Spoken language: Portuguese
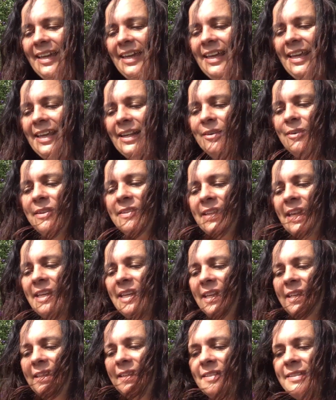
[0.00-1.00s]
É,
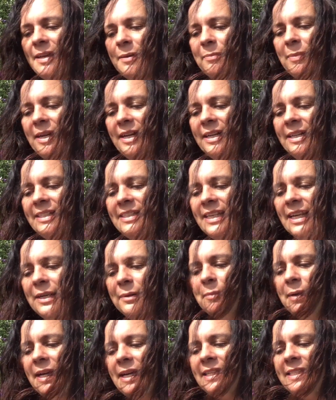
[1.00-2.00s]
gostaria de saber se a
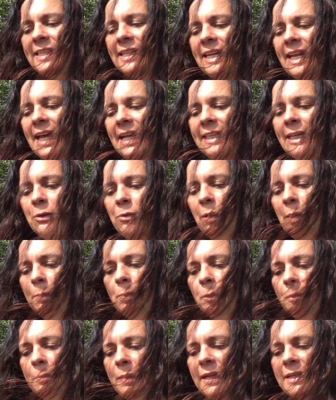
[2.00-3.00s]
irmã é selada com a
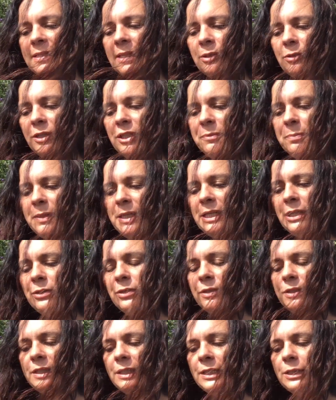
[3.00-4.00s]
promessa do
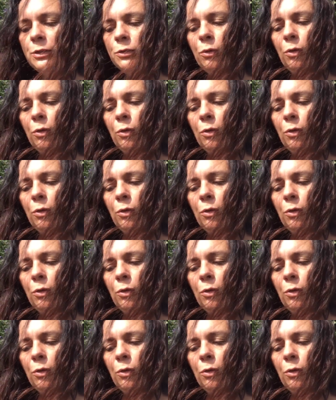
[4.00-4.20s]
Espírito Santo.